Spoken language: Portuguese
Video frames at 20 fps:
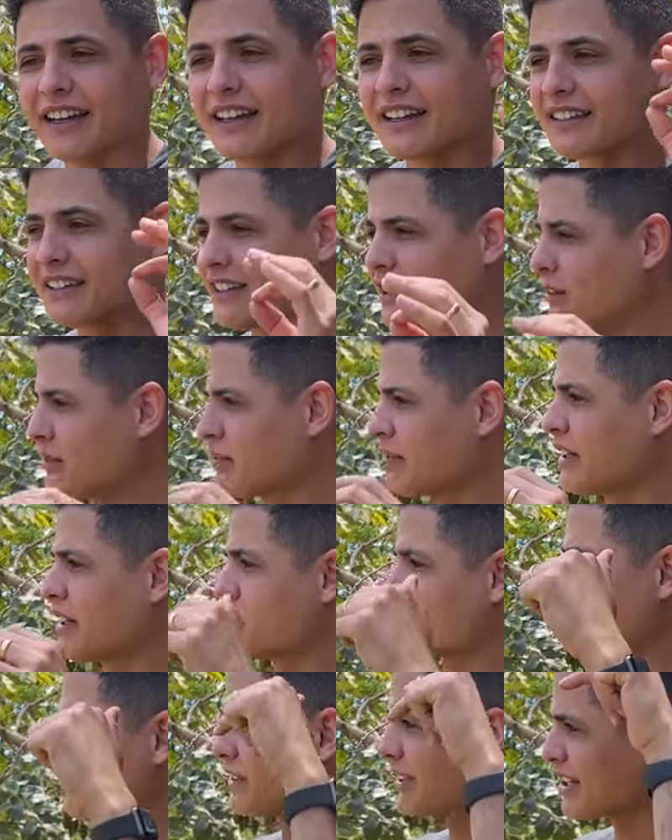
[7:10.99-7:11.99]
Então
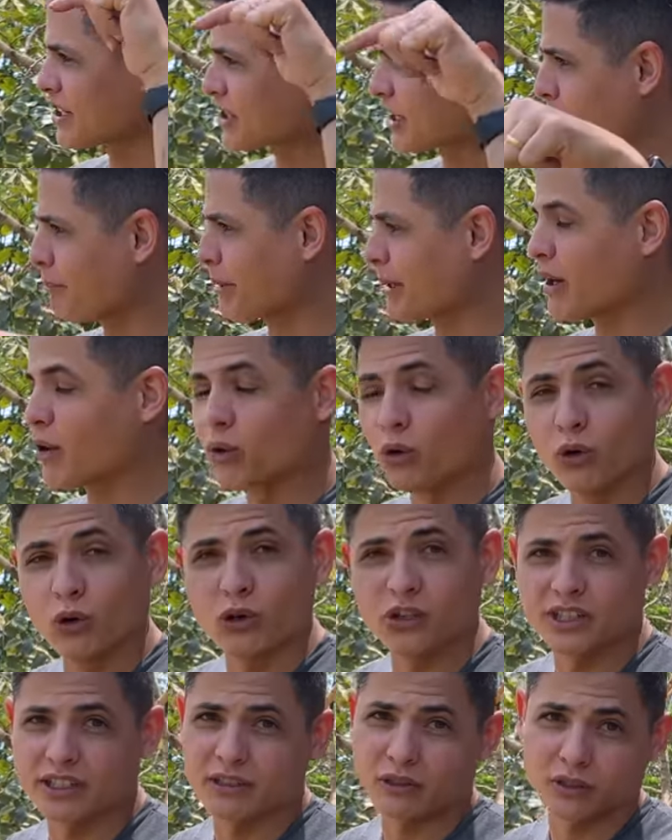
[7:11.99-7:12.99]
resolvi deixar para
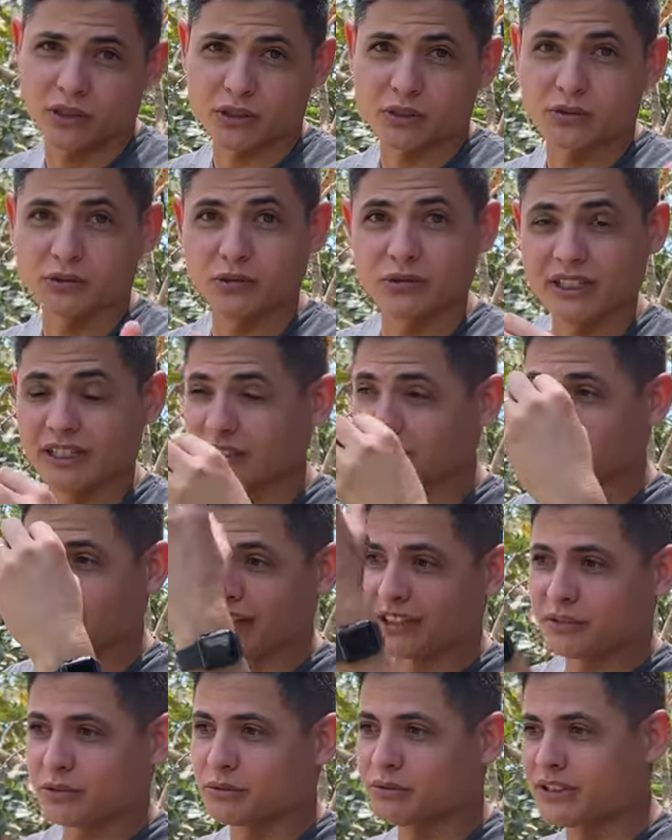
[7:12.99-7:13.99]
hoje, lógico, durante
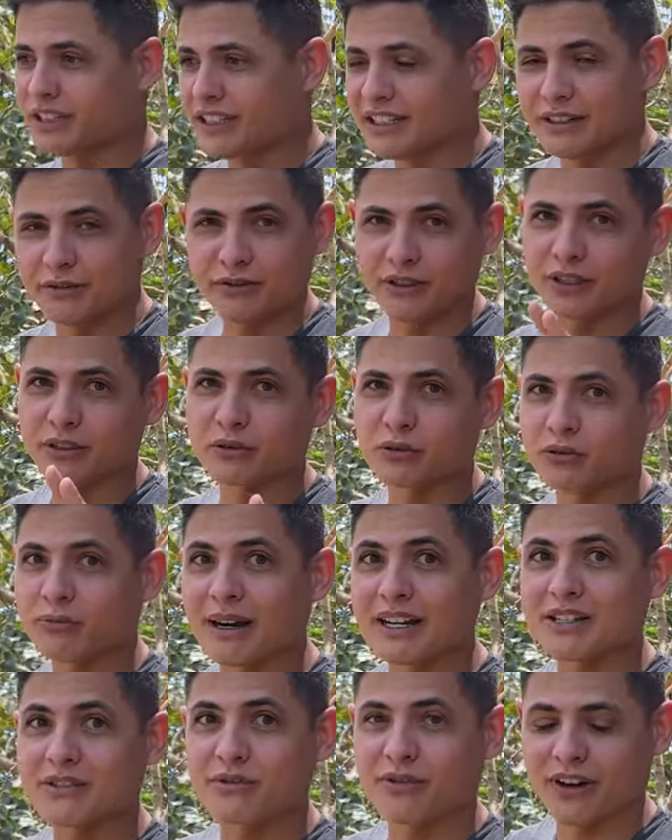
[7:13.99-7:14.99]
claro do dia fica tudo
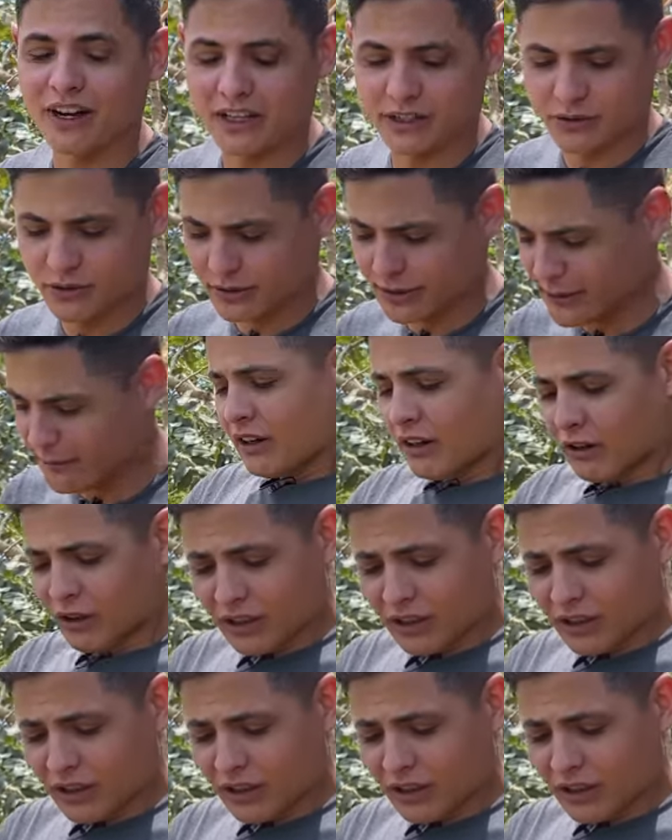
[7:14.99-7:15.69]
mais fácil, né?